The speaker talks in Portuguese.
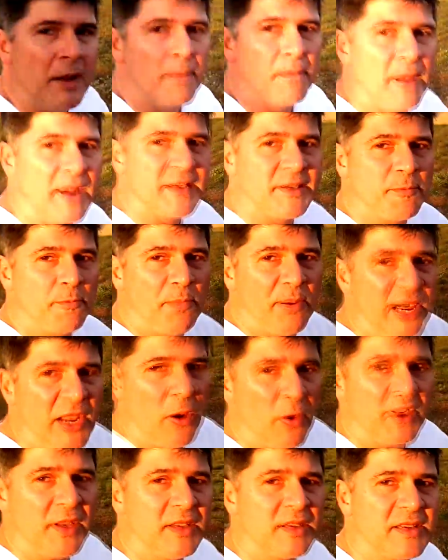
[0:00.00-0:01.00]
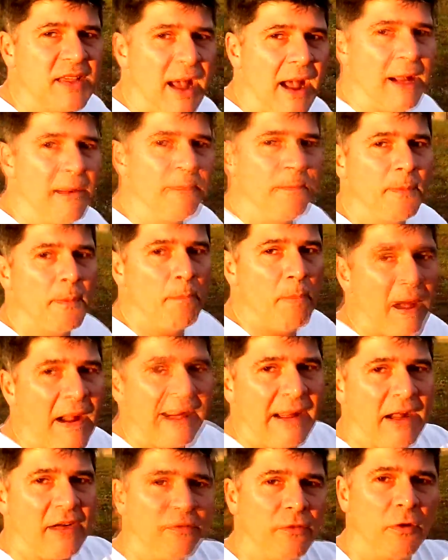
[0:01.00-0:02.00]
mas priorizar
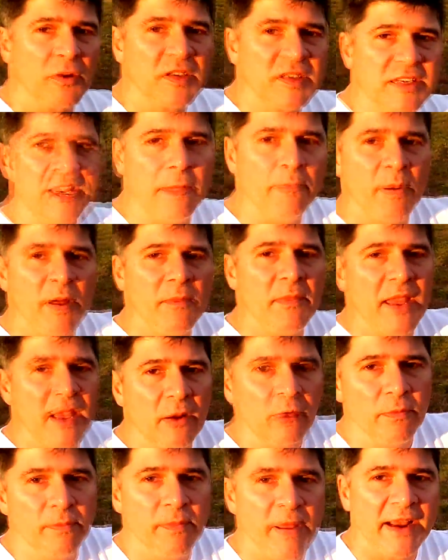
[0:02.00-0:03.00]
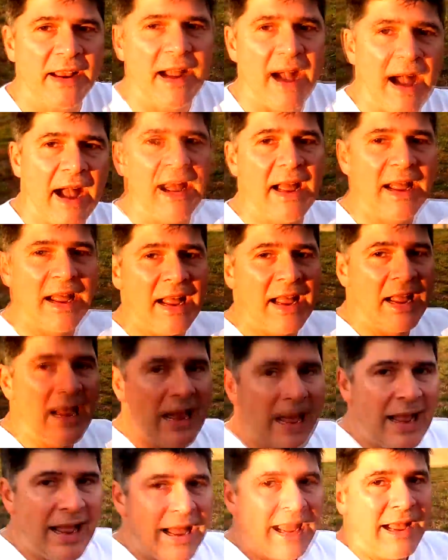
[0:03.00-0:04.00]
pagar você primeiro, pegar
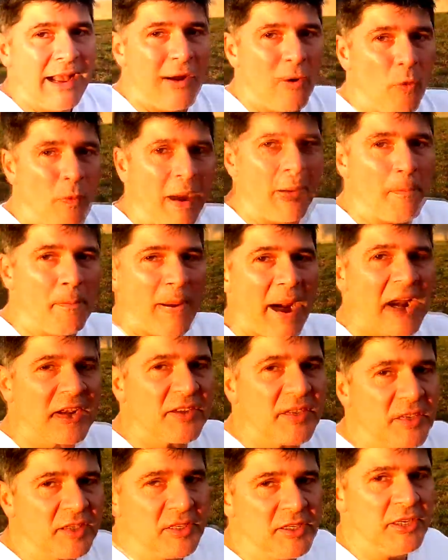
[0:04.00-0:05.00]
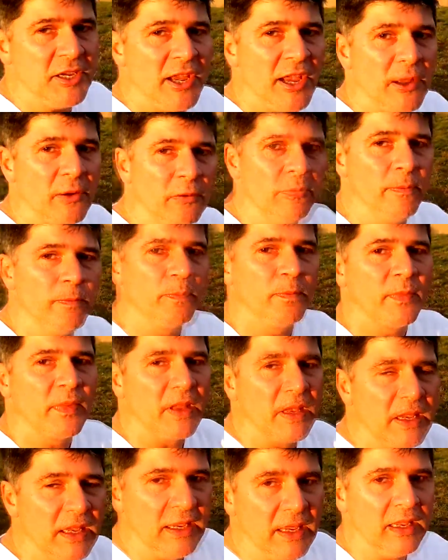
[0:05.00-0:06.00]
uma parte desse dinheiro
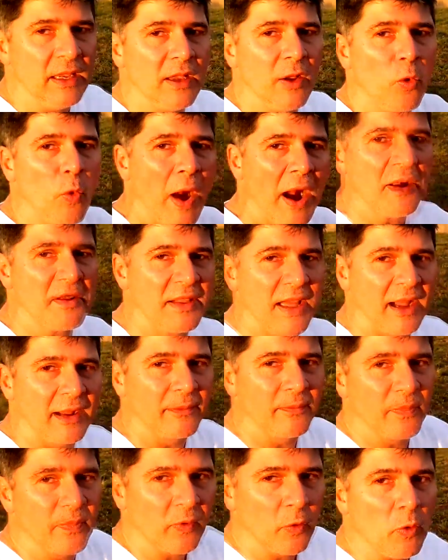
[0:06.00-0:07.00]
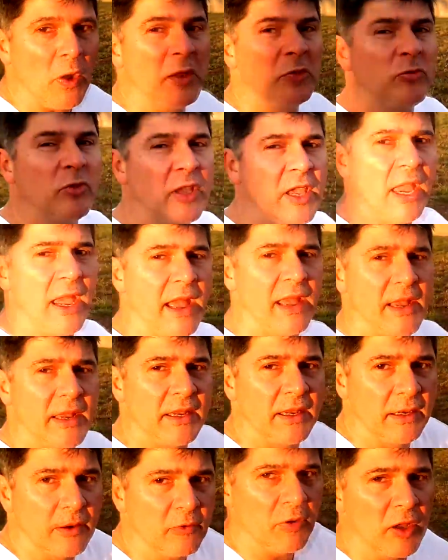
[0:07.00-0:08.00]
e guardar. Quanto que
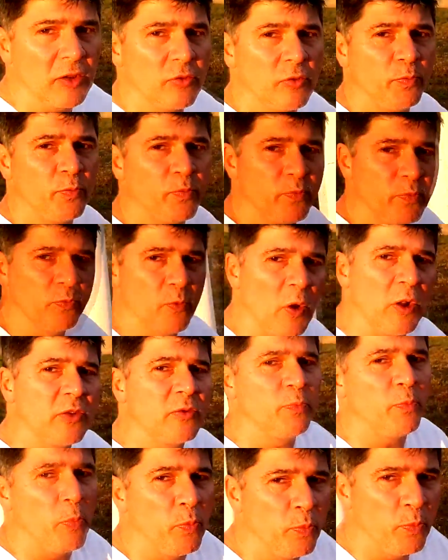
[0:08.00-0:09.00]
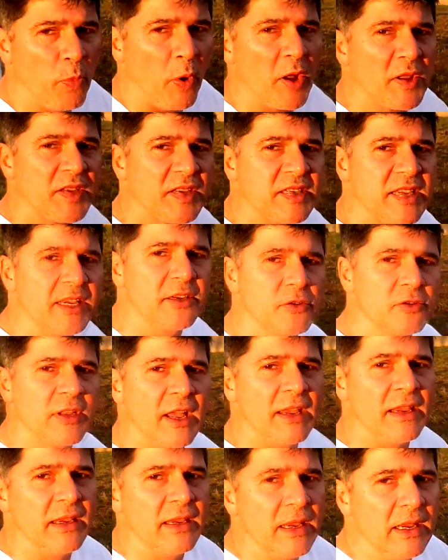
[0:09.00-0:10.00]
é? Quanto, quanto pode ser isso
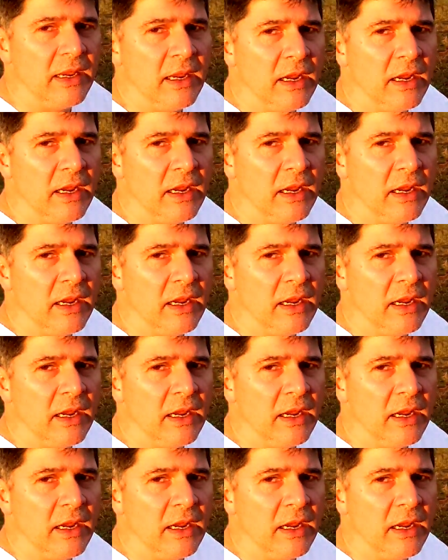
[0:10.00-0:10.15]
daí?